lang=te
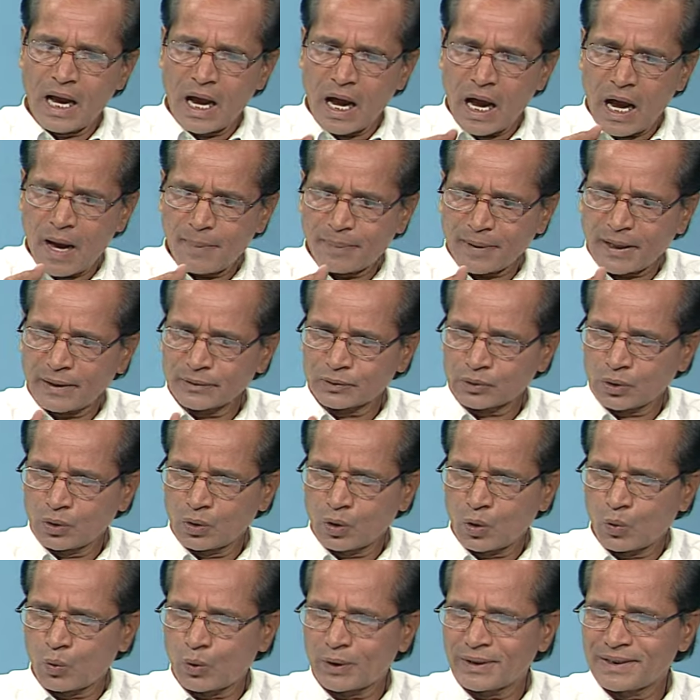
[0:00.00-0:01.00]
ఆ ప్రాంతంలో
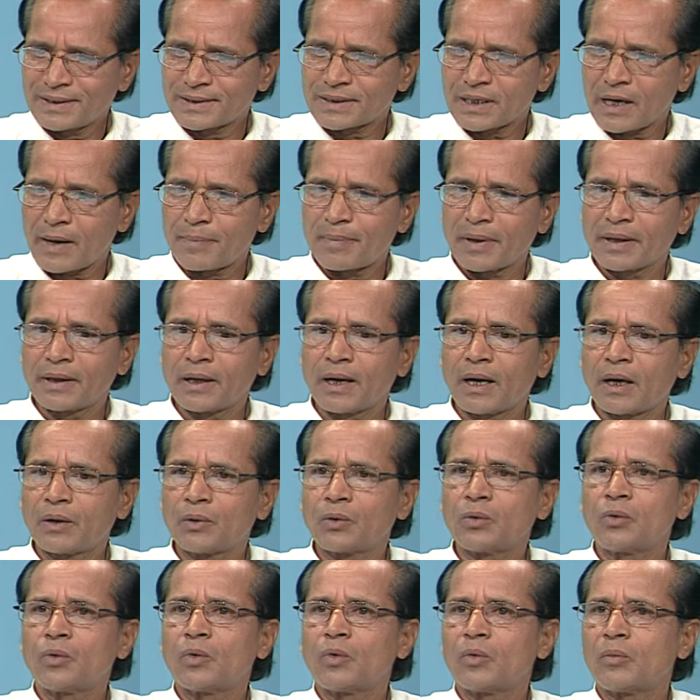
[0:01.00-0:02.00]
ఒరిస్సా బెంగాలు
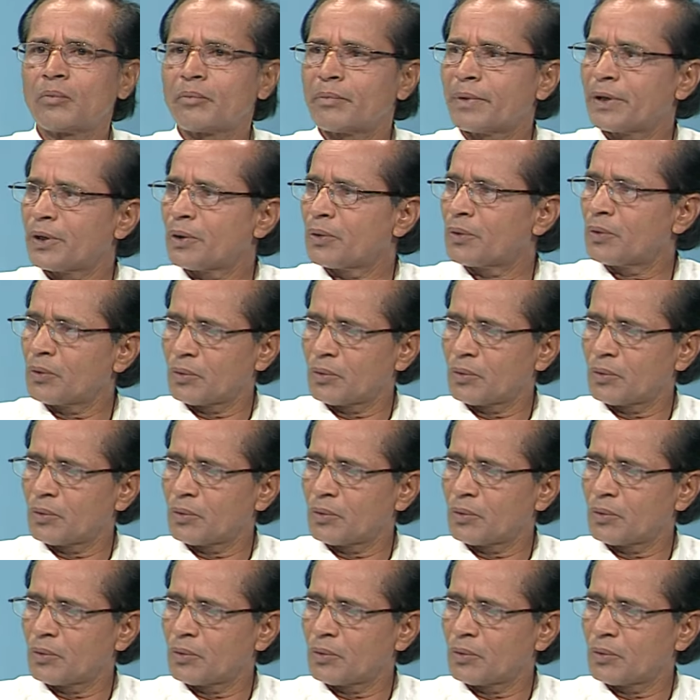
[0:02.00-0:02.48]
మరియు